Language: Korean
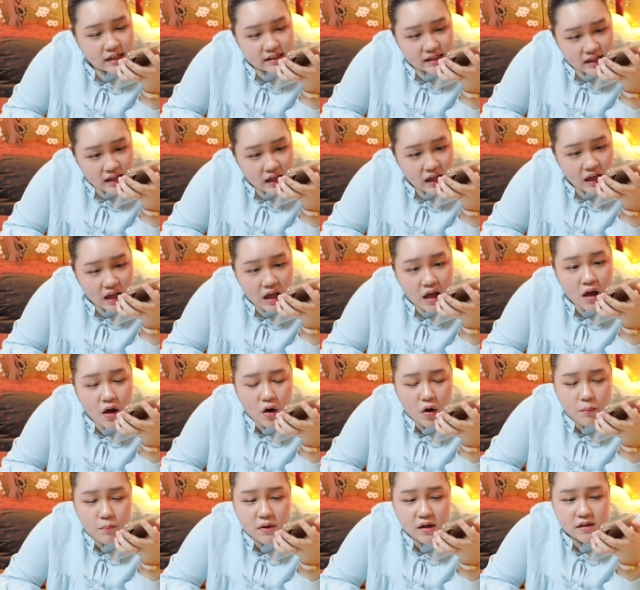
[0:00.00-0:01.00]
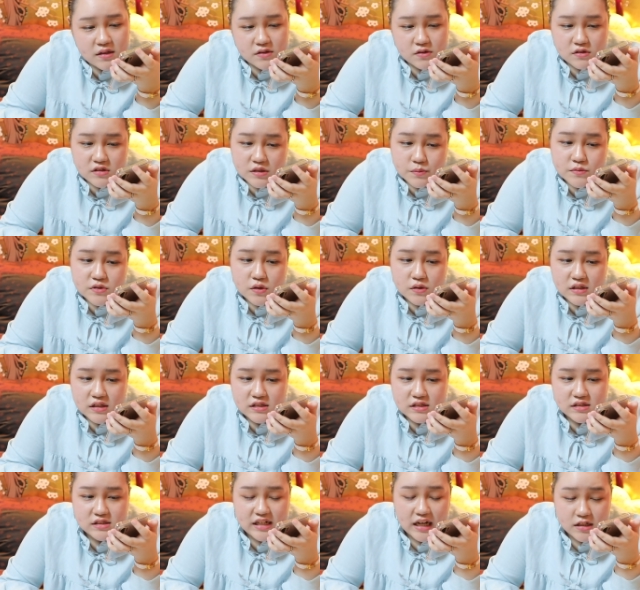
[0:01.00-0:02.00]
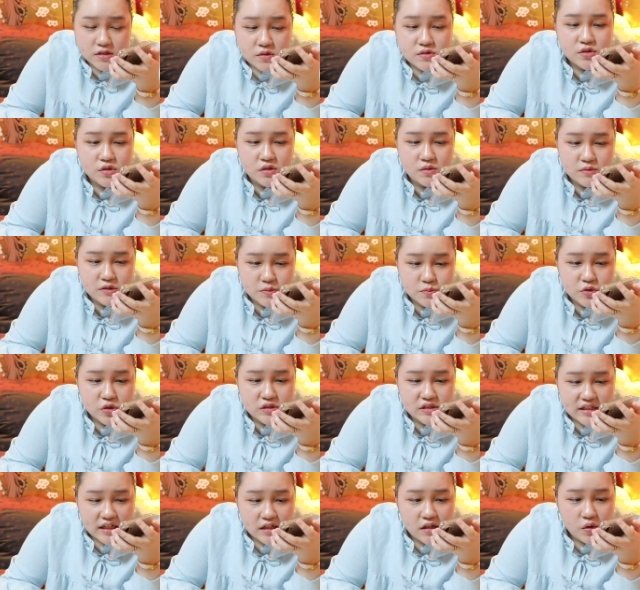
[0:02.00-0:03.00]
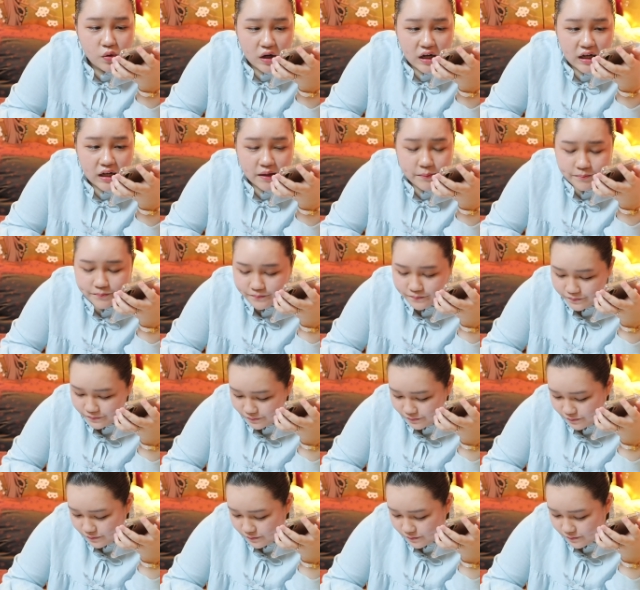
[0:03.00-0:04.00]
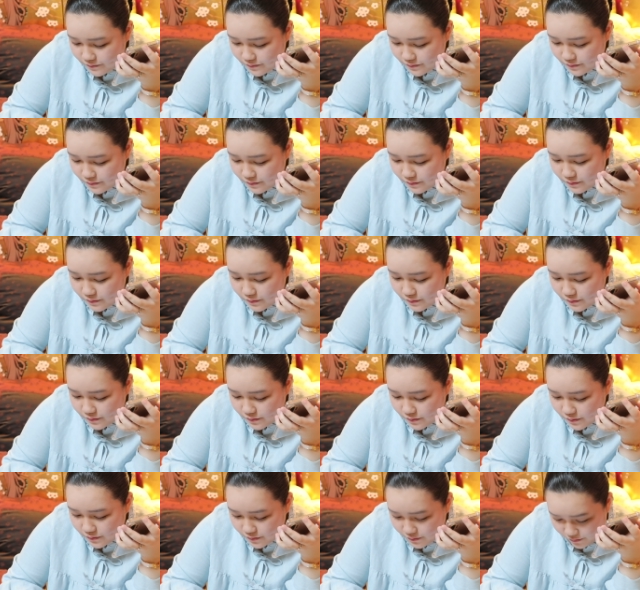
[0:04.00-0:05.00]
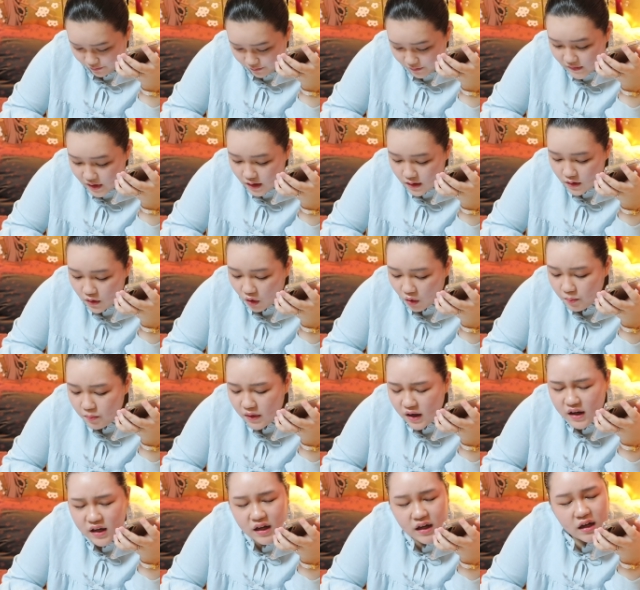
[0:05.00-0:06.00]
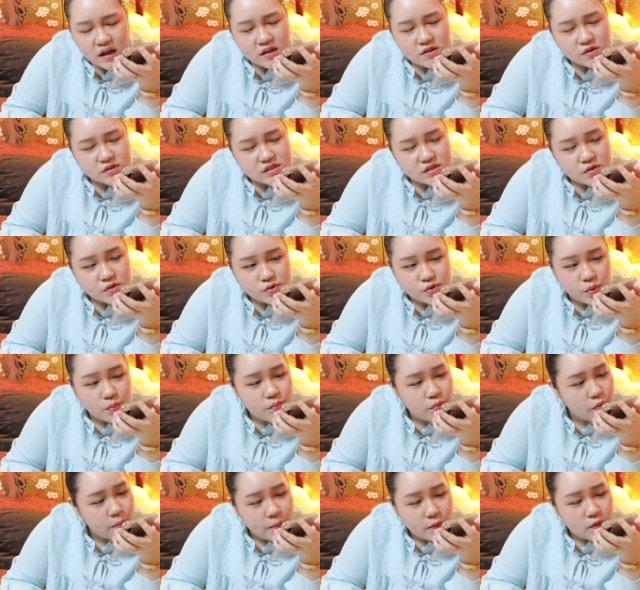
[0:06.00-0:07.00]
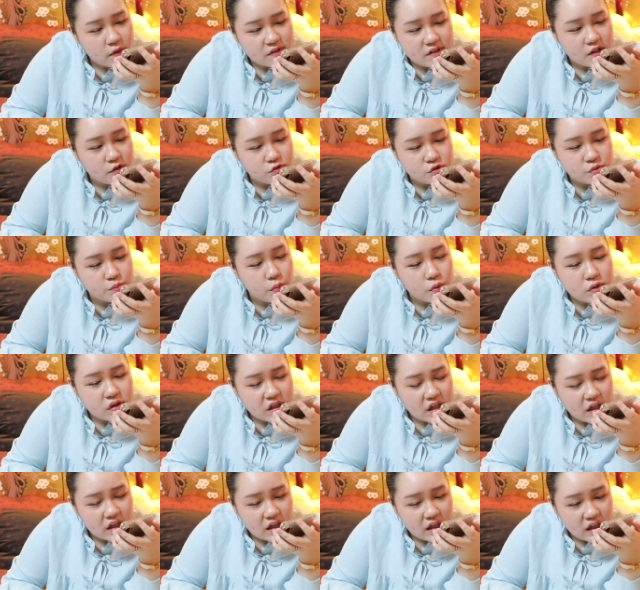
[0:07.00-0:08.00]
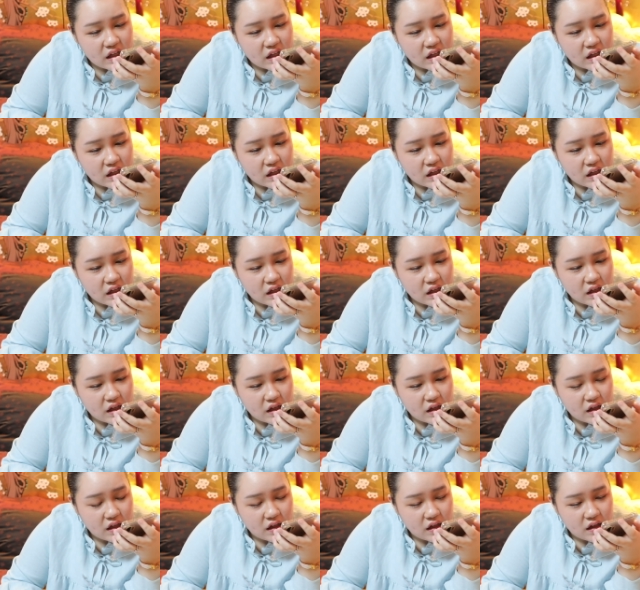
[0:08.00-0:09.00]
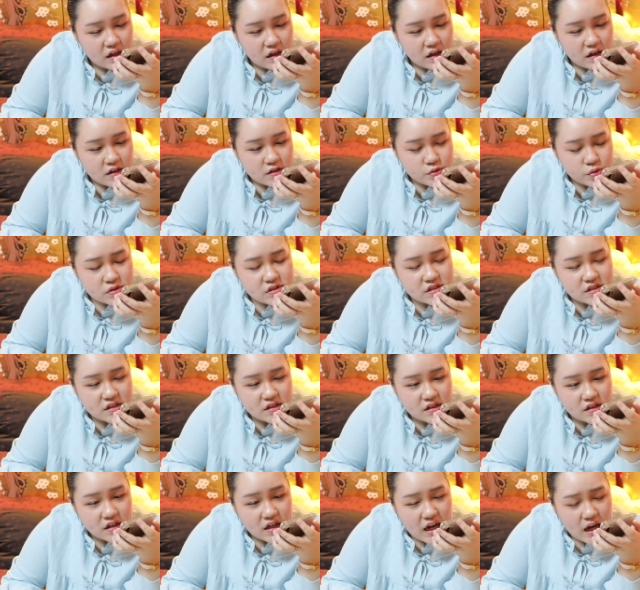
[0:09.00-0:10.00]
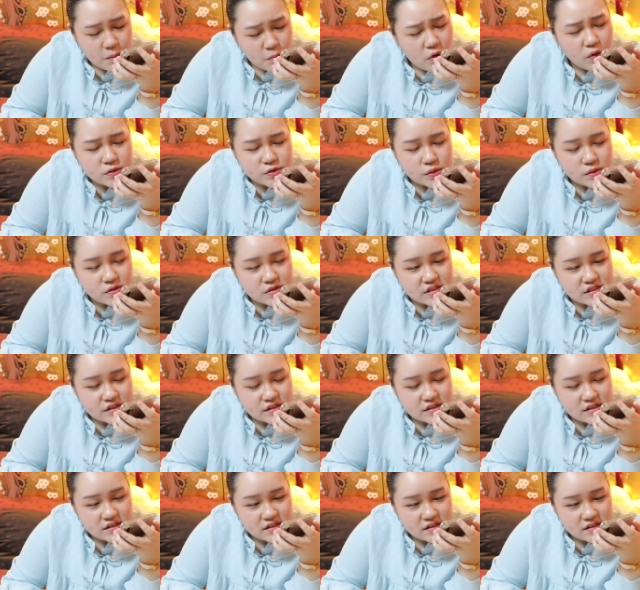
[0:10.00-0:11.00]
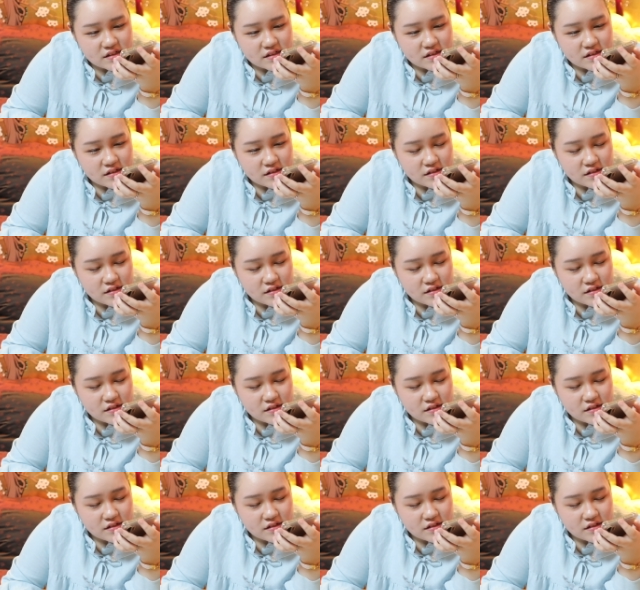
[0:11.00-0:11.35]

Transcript: 간에 엄마 그래도 금전이 자석처럼 금전이 딸려와. 어. 음, 엄마가 여지껏 돈 못 벌었다고는 못해. 솔직히 아, 까먹어서 그렇지.